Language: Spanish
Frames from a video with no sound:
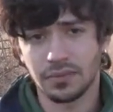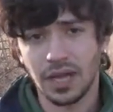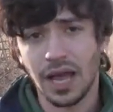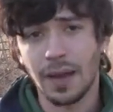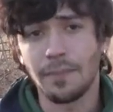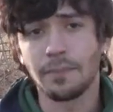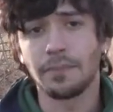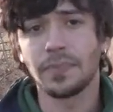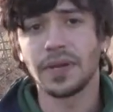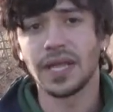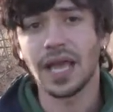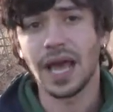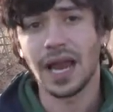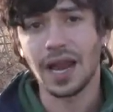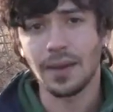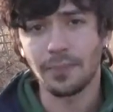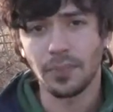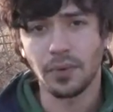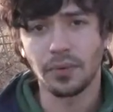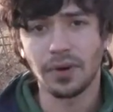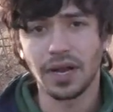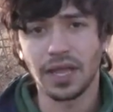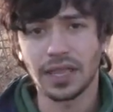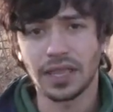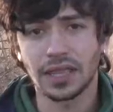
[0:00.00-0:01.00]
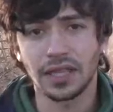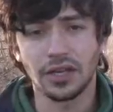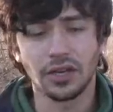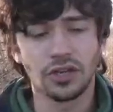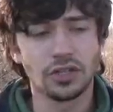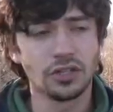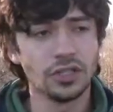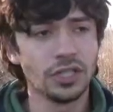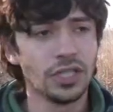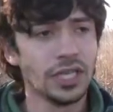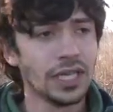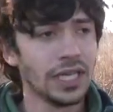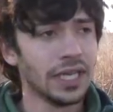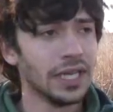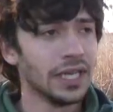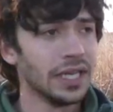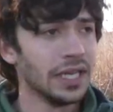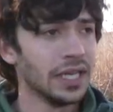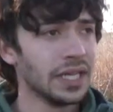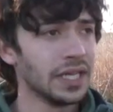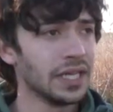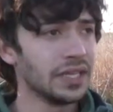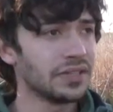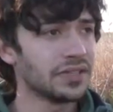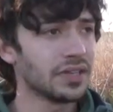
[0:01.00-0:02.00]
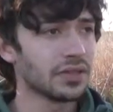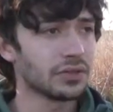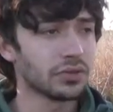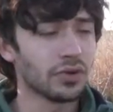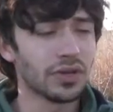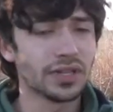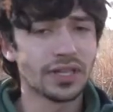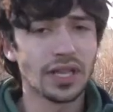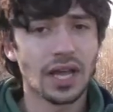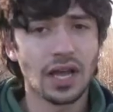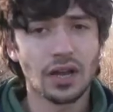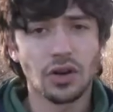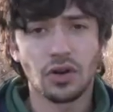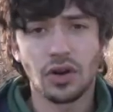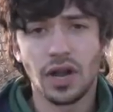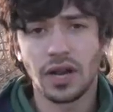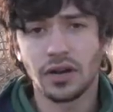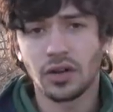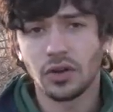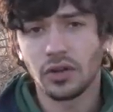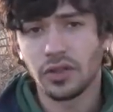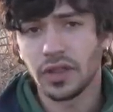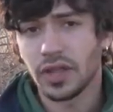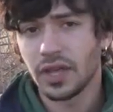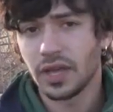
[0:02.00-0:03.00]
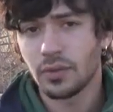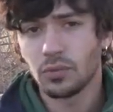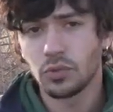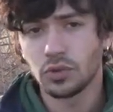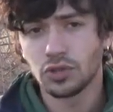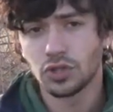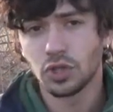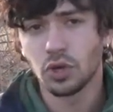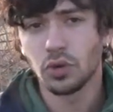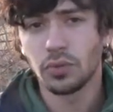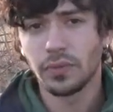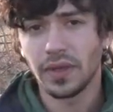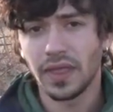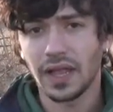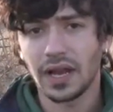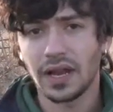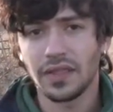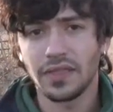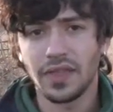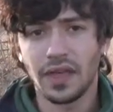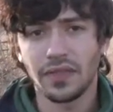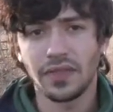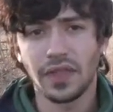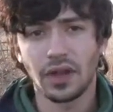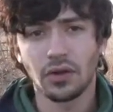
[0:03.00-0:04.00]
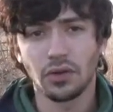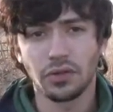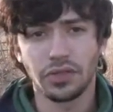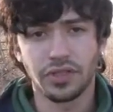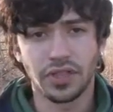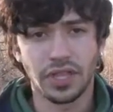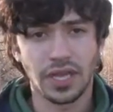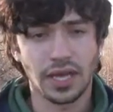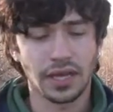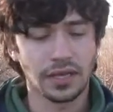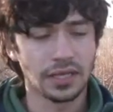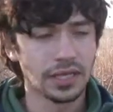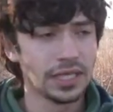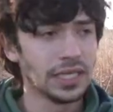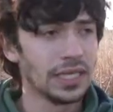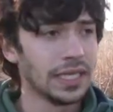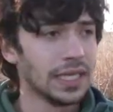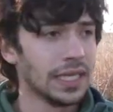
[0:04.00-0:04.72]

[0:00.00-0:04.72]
ampliar la población y se sueltan a lo largo de muchos humedales de Andalucía.